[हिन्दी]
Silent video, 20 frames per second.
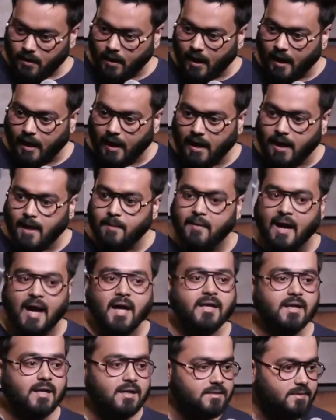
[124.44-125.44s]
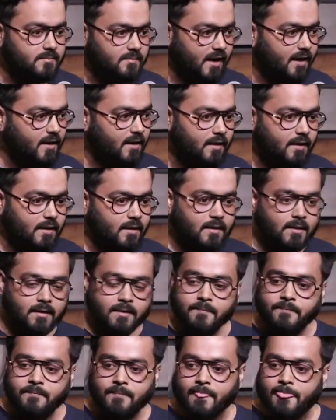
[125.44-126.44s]
हाँ हाँ माँ की कसम भाई
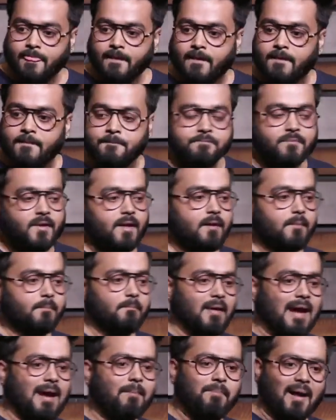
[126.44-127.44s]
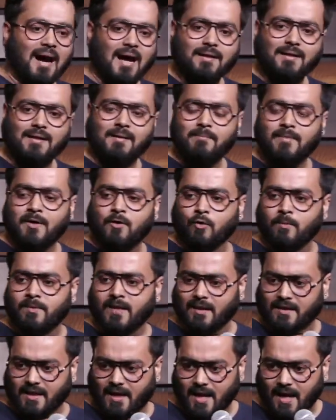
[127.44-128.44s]
मैं बाट टब में डूब
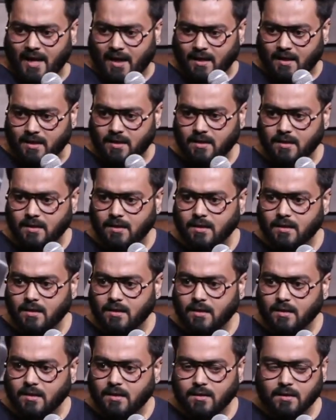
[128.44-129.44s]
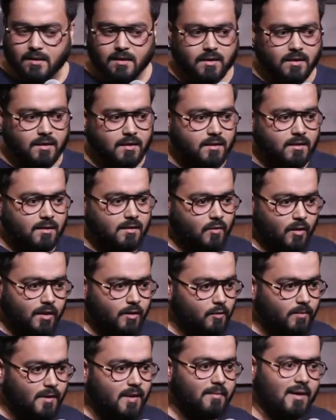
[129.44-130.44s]
गया था यार कोई
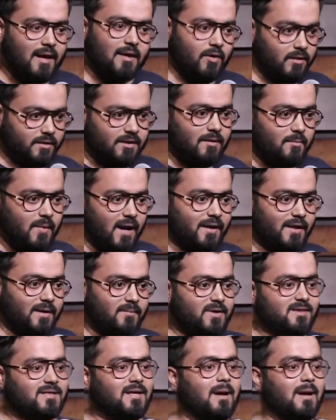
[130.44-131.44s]
डूबा मैं होता है बाट टब में